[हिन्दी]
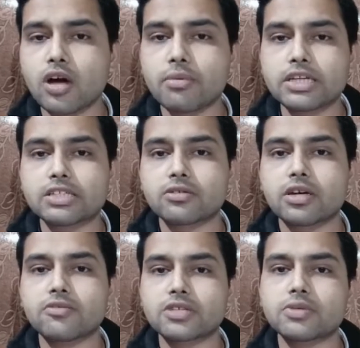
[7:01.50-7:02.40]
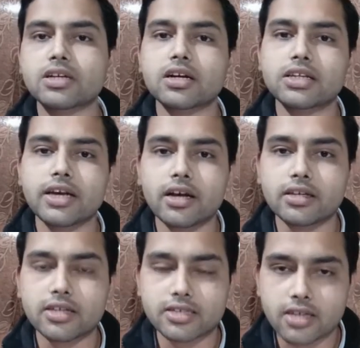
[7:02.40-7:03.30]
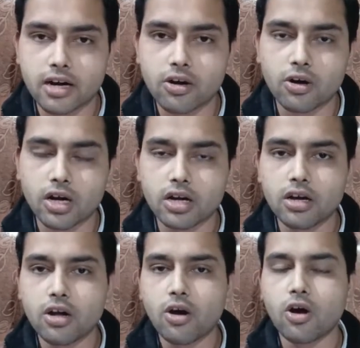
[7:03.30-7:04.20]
दोस्तों आपने इन्वेस्टमेंट कर दिया है दस हज़ार डॉलर